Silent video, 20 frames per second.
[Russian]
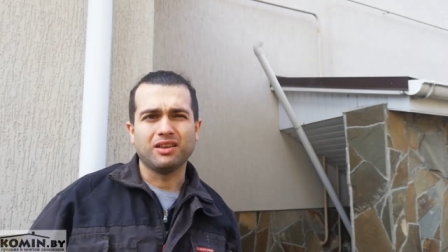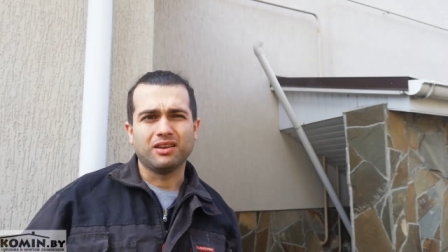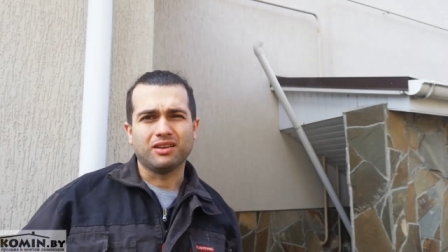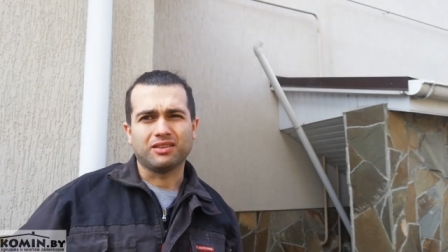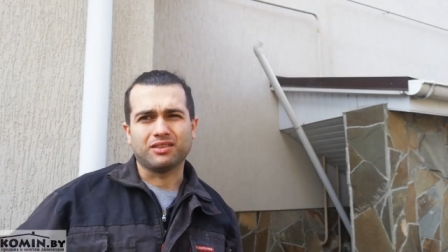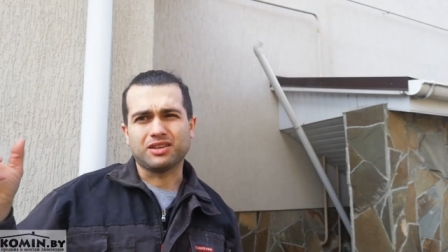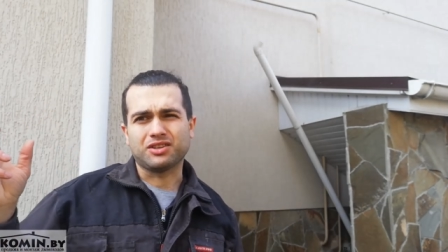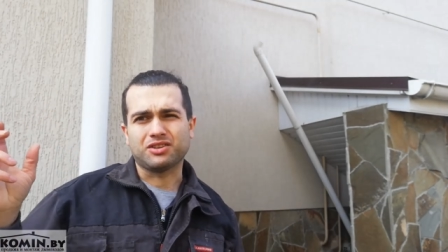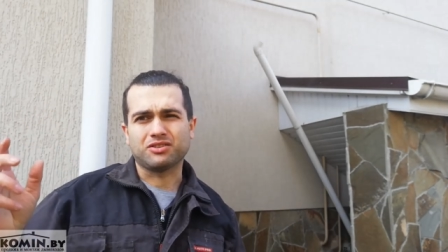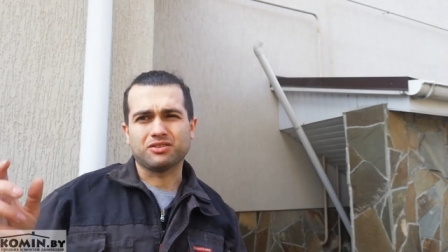
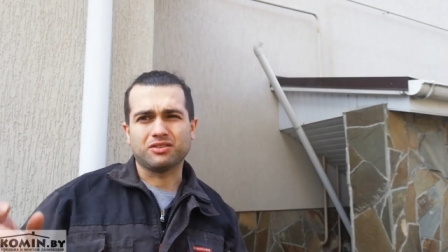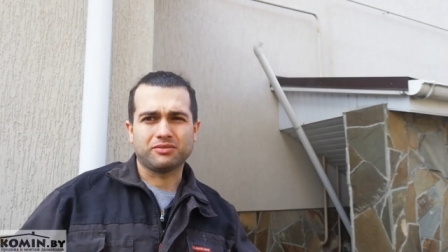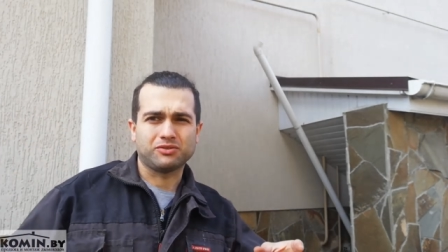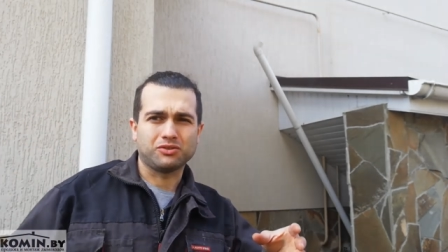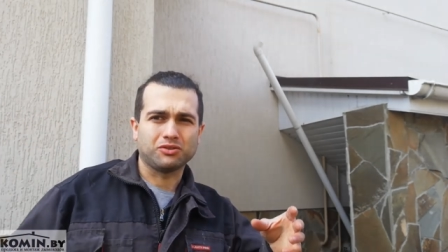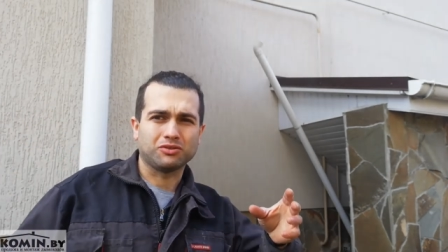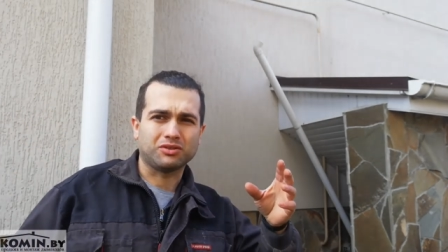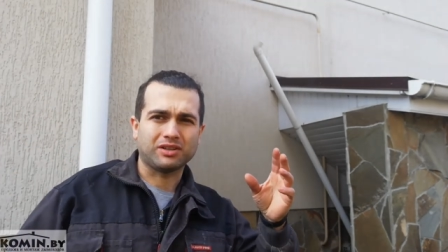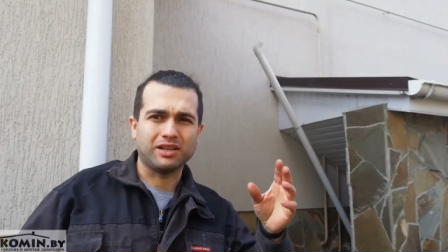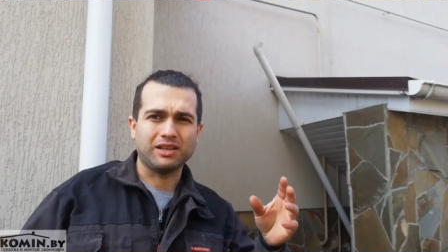начало
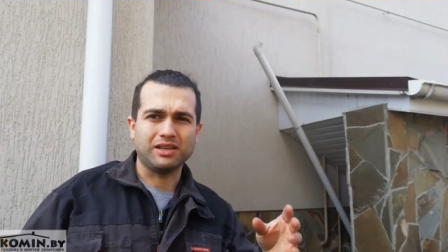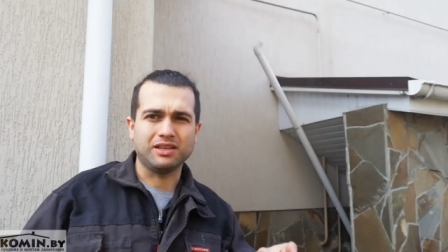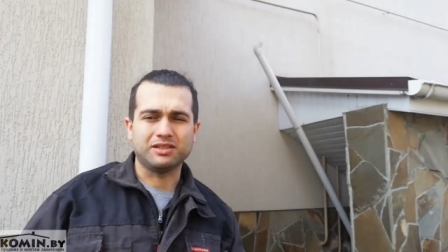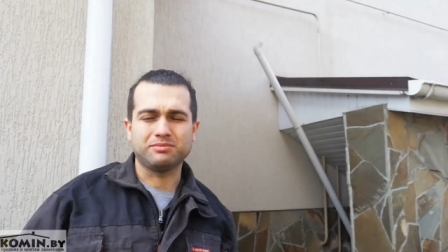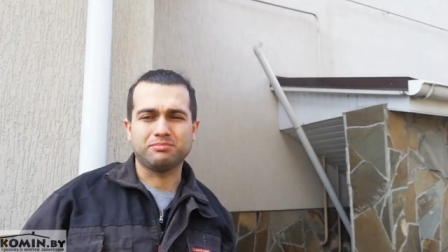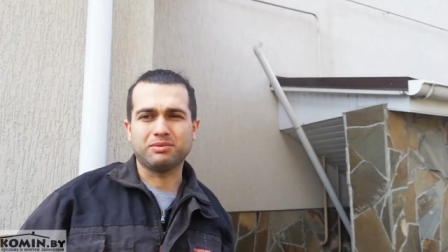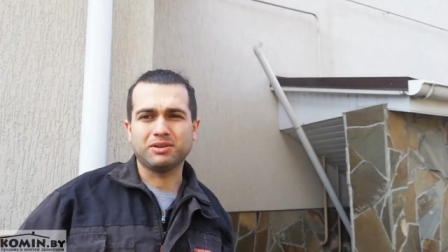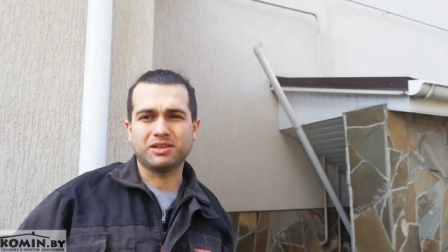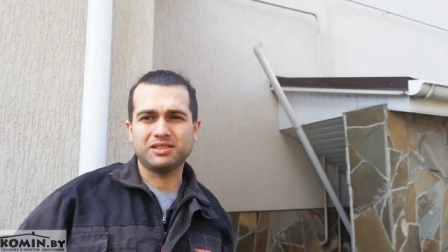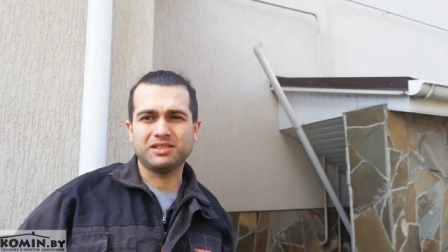все троить,
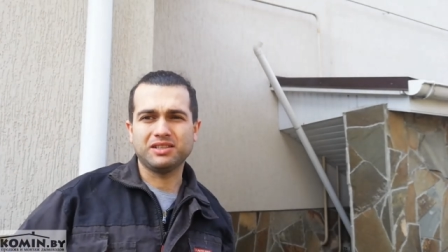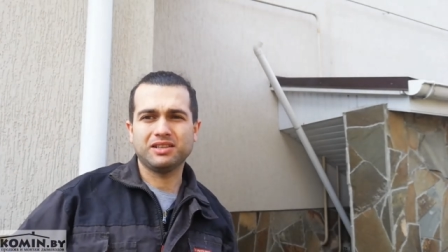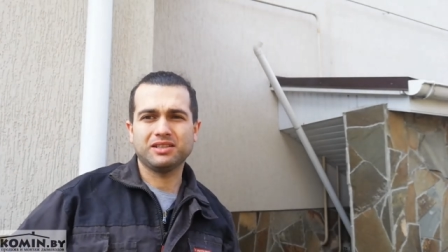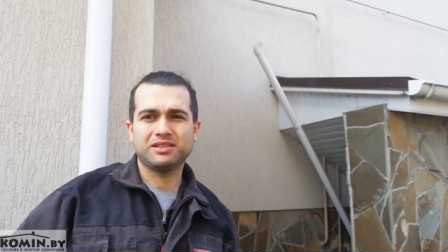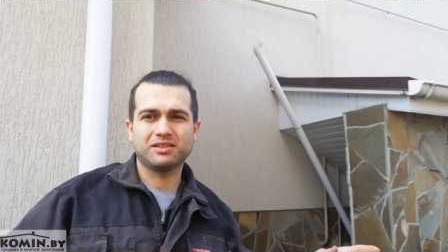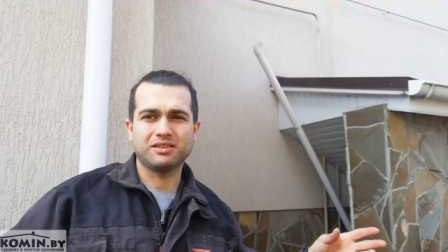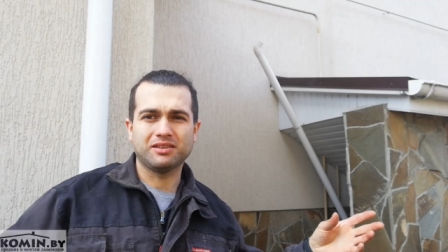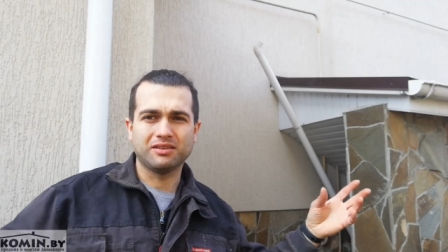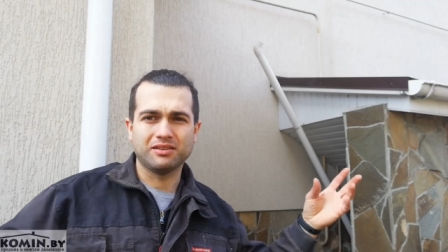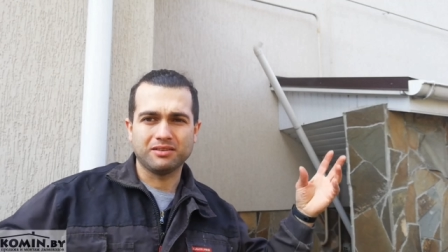
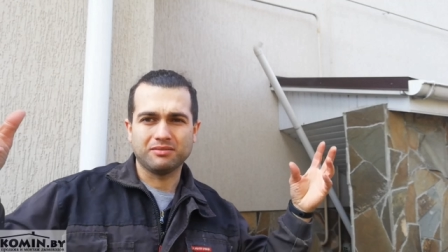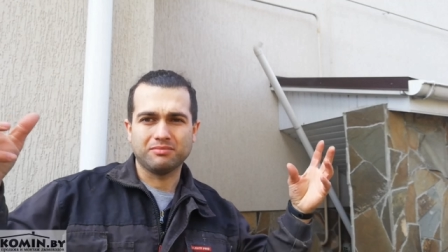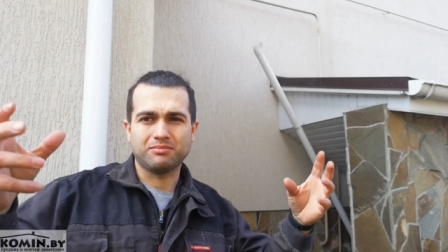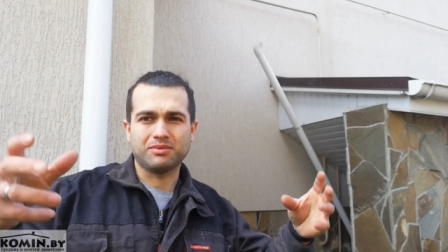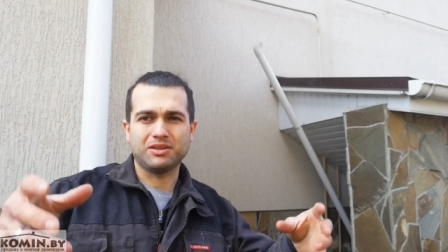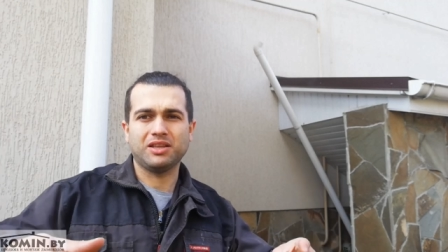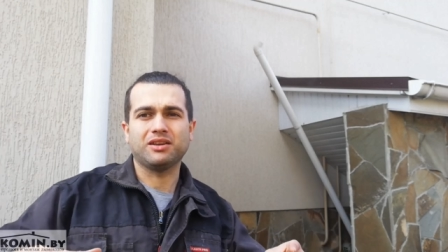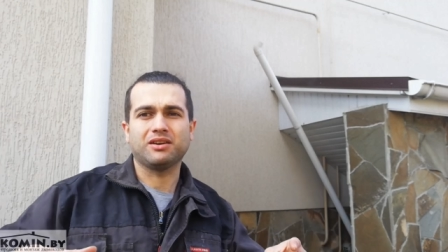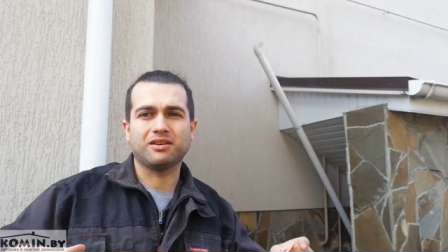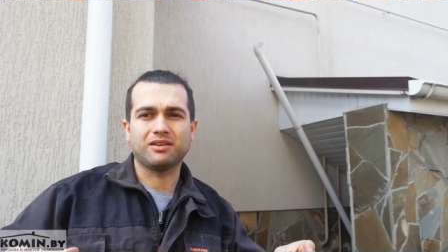пыхтеть.
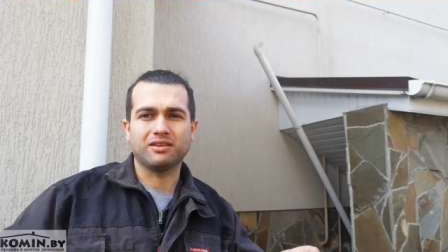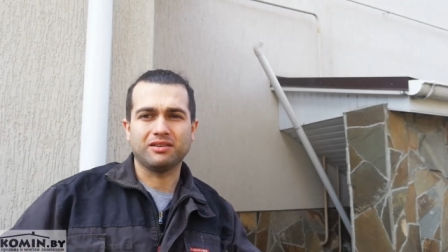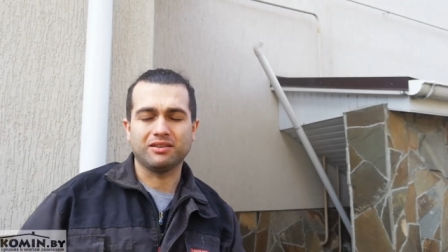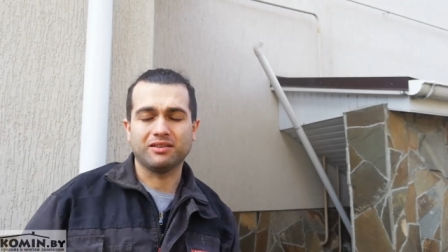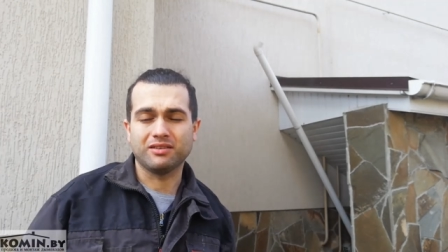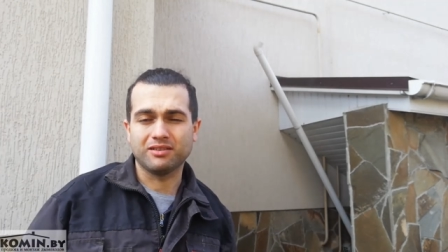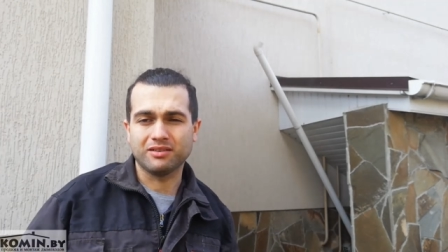Приехали